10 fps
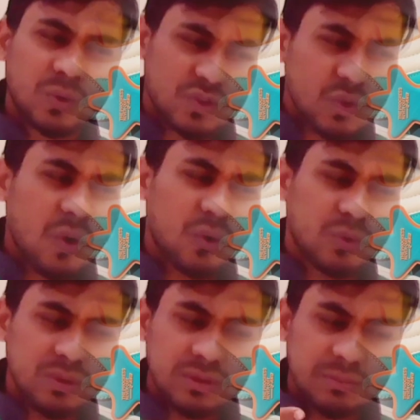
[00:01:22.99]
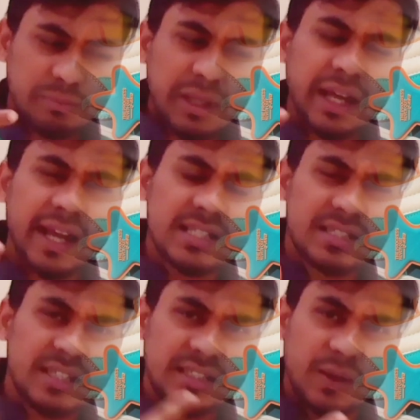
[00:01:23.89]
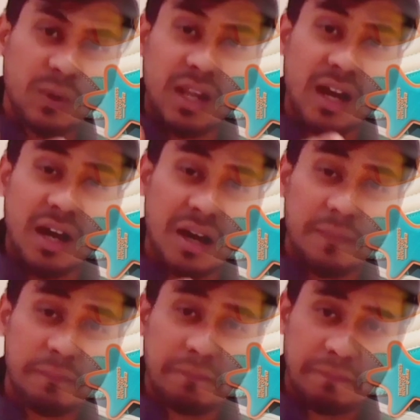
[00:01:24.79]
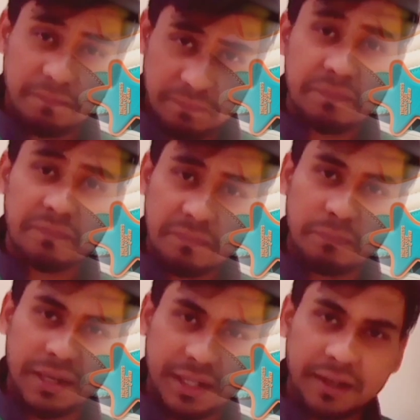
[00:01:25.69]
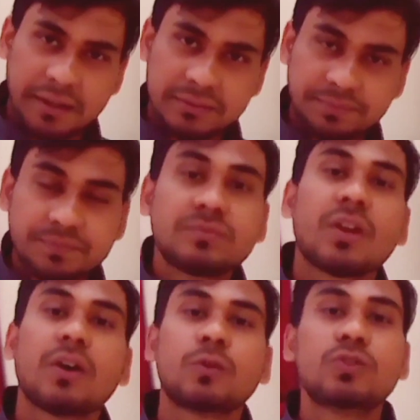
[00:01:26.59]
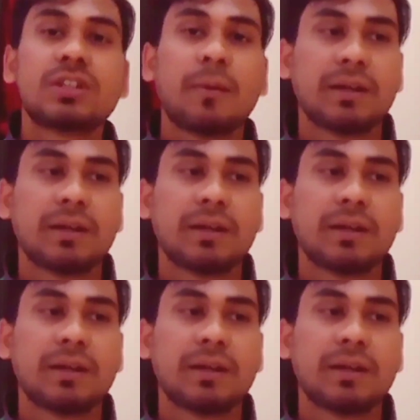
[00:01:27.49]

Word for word: तो सो मेरे ख्याल से ये वाला बेटर है दूसरा